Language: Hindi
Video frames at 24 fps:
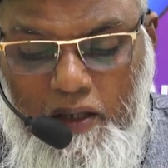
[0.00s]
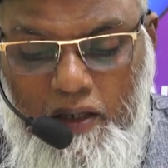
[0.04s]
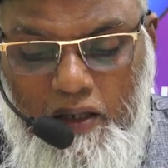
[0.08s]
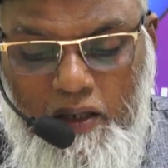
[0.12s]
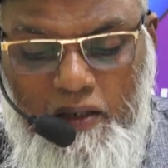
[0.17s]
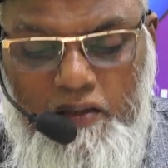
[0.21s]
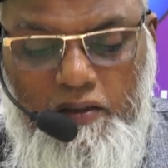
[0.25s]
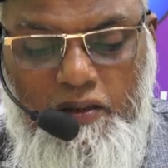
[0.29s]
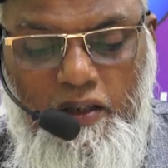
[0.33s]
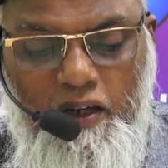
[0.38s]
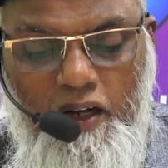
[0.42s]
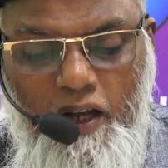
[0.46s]

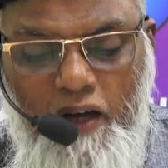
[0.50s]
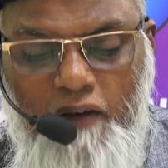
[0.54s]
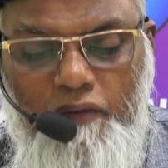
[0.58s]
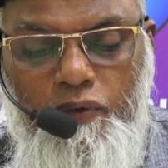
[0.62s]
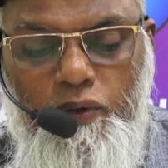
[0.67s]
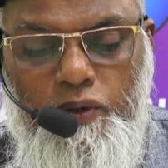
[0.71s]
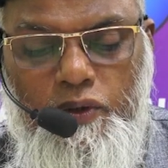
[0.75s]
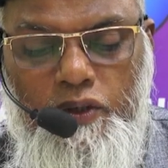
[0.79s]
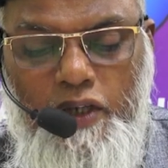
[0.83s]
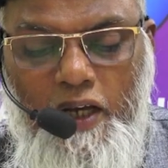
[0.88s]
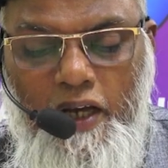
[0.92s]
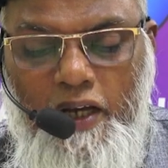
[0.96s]
इख्तलाफ
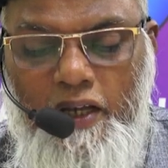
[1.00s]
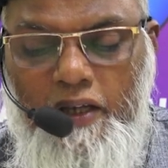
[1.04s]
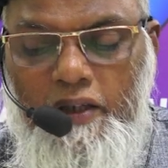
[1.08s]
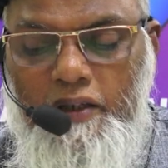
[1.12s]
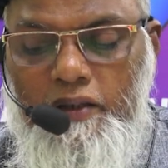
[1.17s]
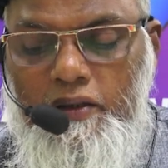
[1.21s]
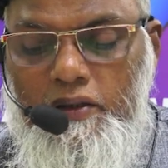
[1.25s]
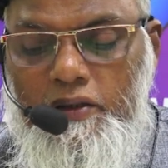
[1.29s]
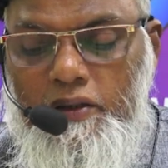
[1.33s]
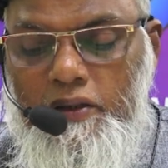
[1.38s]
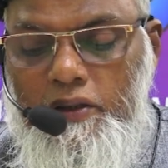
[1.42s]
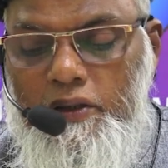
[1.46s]
हो जाए
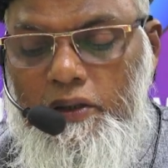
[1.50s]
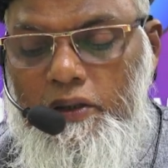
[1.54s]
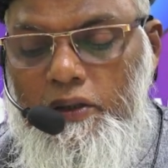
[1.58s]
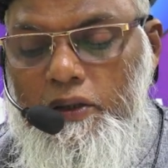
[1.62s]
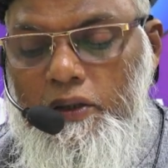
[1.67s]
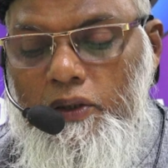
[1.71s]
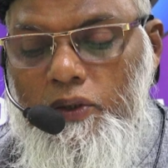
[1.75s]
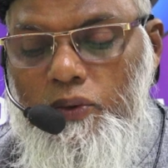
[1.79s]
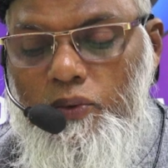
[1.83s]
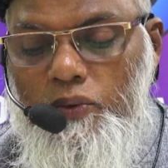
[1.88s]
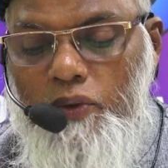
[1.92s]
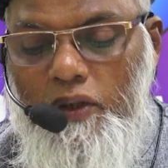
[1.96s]

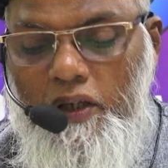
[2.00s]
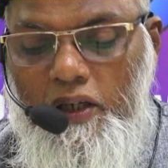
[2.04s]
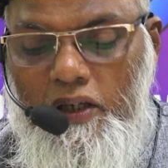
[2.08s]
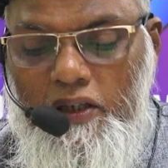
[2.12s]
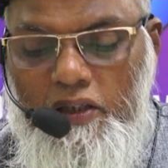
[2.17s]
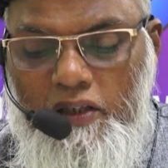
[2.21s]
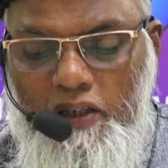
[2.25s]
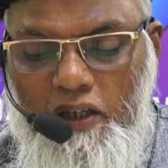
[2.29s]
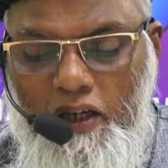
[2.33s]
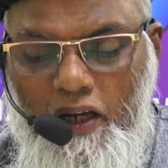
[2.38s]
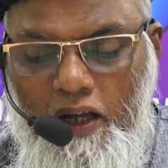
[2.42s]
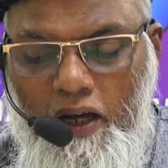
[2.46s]
तो
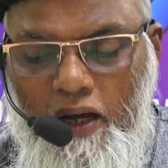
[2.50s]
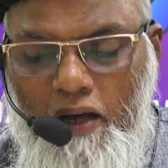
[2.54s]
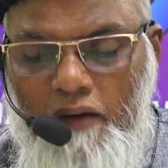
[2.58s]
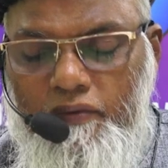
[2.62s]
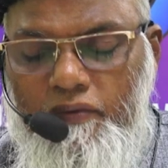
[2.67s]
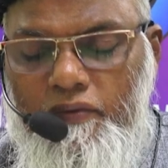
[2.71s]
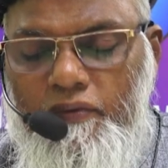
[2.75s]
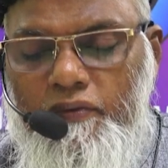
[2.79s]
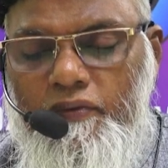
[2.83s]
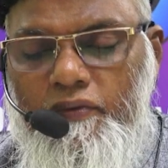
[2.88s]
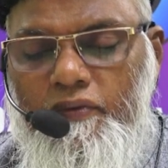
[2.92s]
इख्तलाफ